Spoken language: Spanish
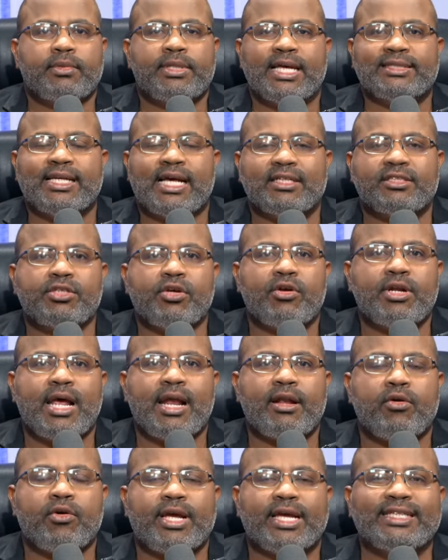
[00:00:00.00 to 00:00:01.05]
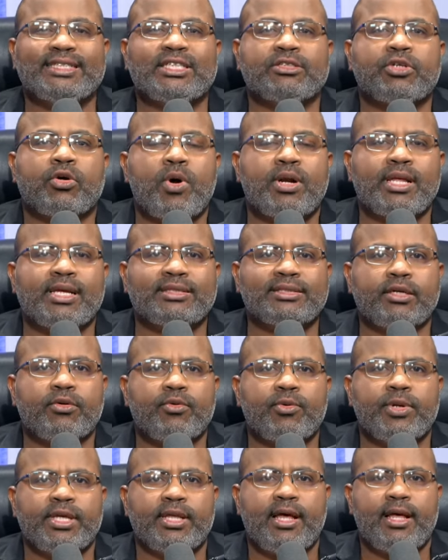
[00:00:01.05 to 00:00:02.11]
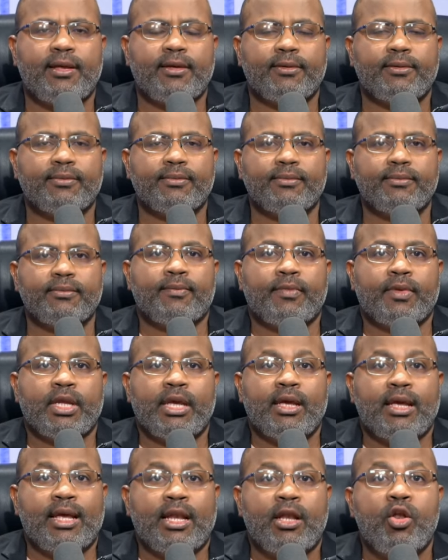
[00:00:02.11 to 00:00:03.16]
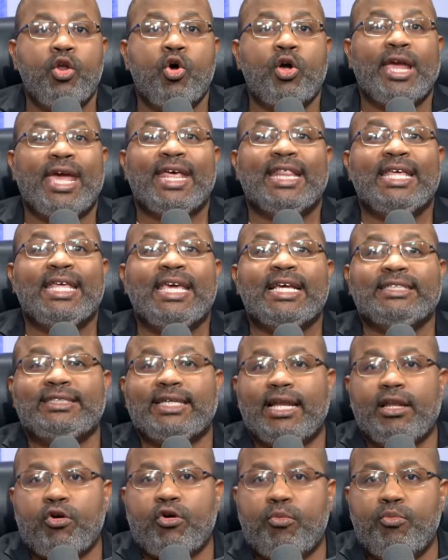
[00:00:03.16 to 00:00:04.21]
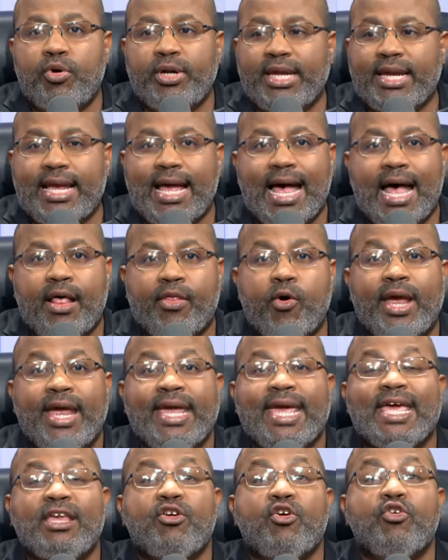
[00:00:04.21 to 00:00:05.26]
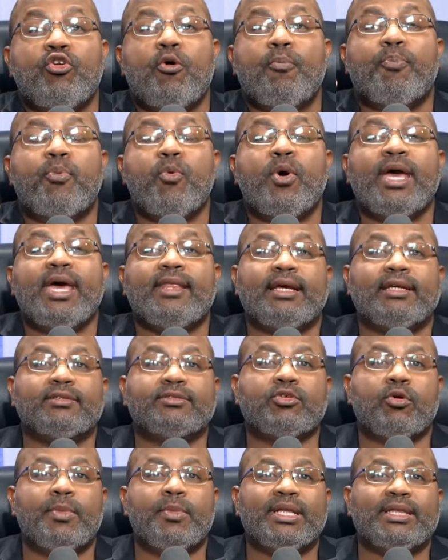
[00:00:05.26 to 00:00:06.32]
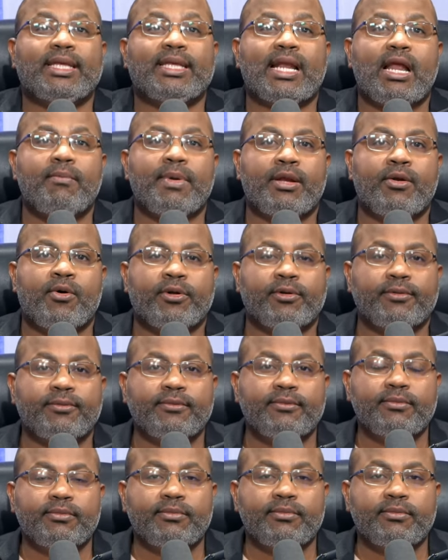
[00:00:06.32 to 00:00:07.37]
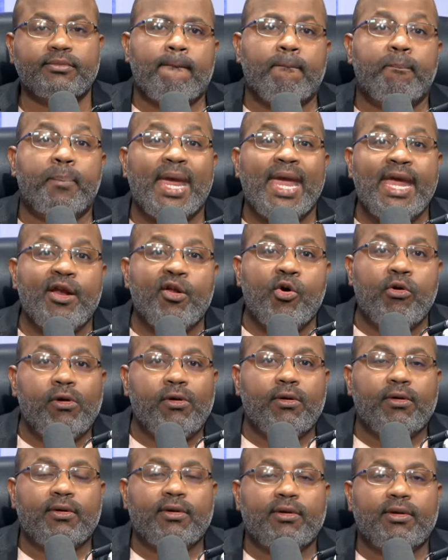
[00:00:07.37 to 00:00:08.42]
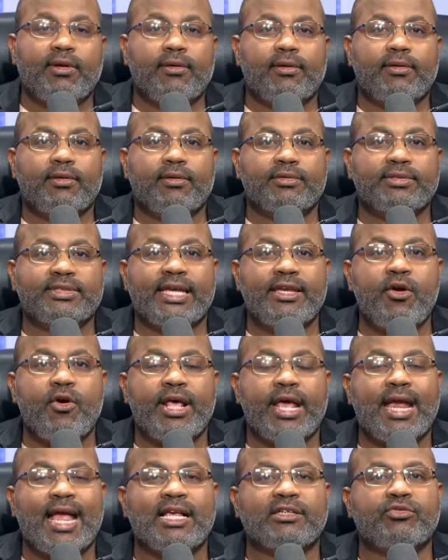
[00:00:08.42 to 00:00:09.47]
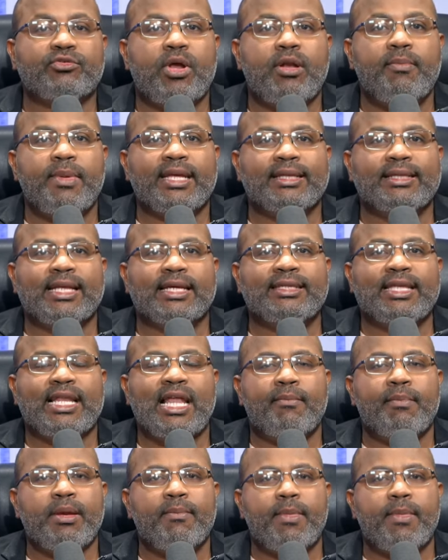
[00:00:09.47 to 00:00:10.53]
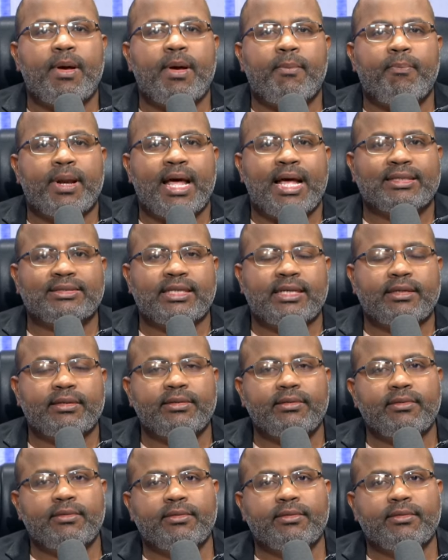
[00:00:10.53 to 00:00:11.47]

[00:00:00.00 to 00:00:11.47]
de sancionar lo que hizo su guardia de seguridad. Lo que dice el comunicado es que ellos no pueden someter al menor. Pero, señores, casualmente, esta es la misma plaza.